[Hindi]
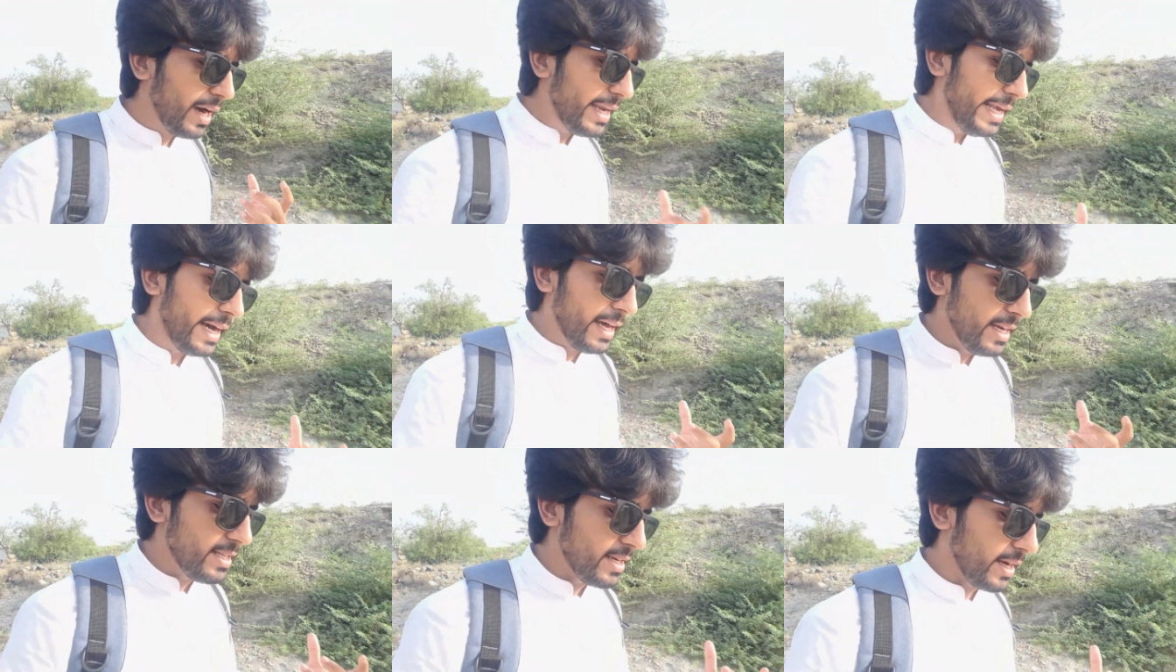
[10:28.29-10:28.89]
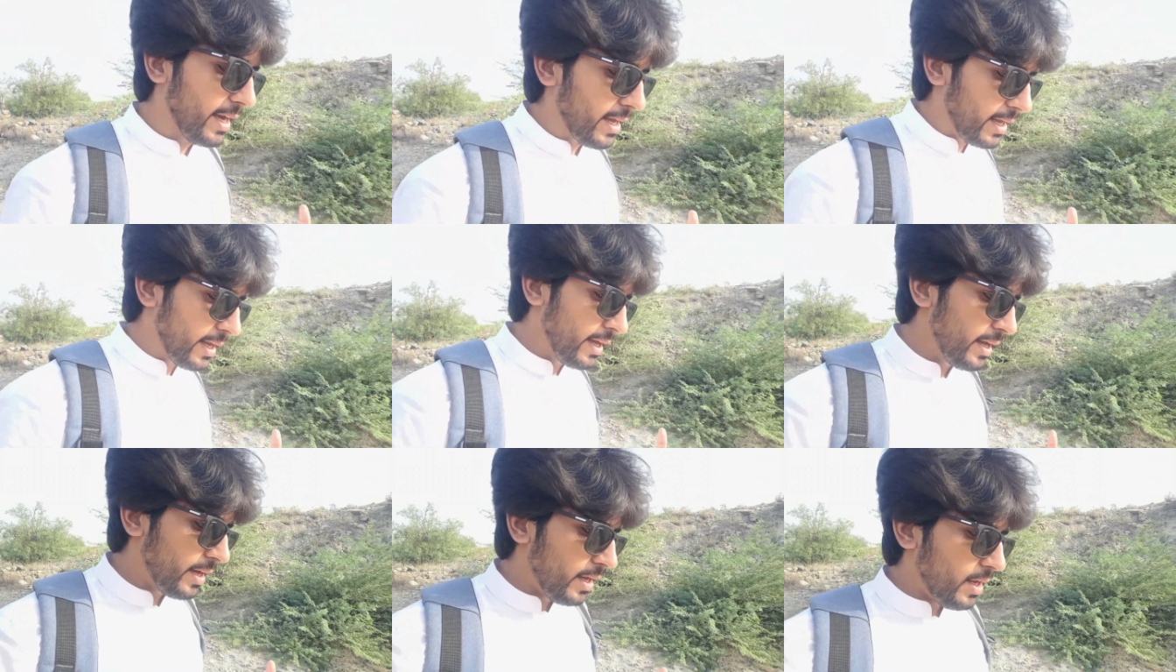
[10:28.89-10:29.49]
खाली खाली जगह
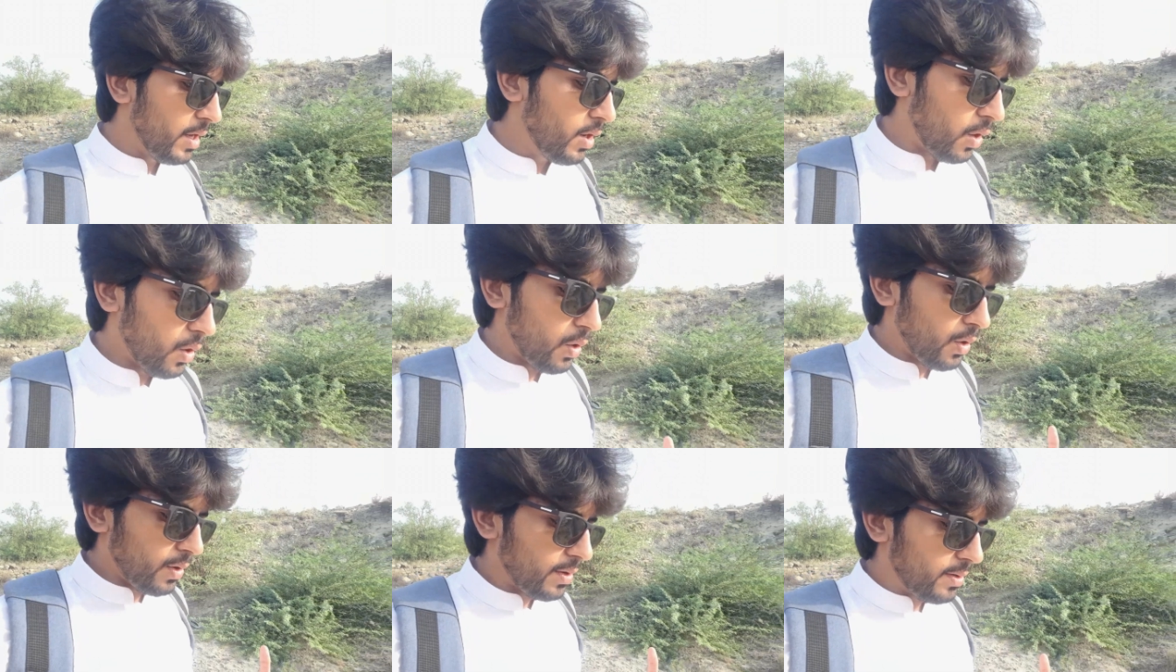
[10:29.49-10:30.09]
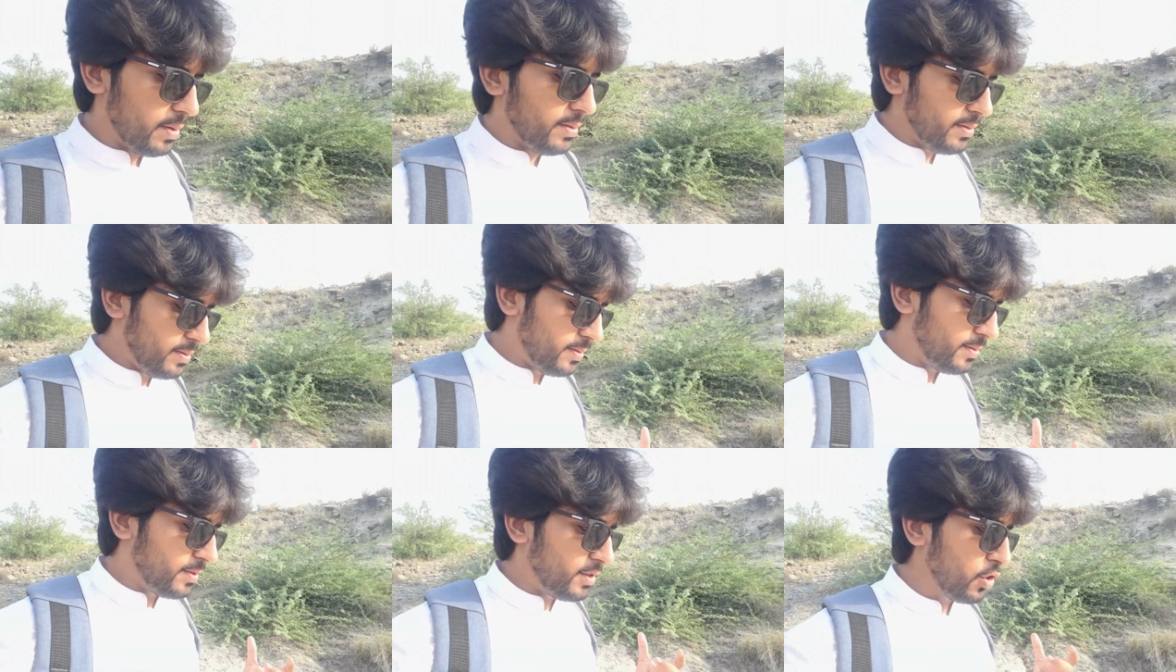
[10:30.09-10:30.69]
और
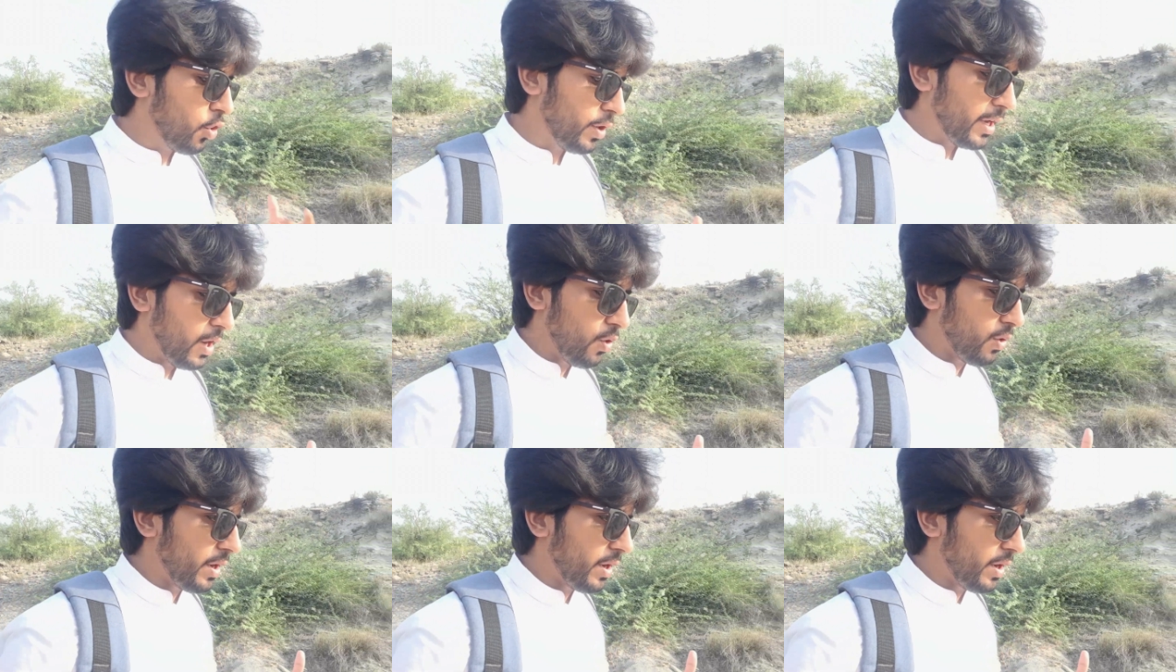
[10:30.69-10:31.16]
चौकियाँ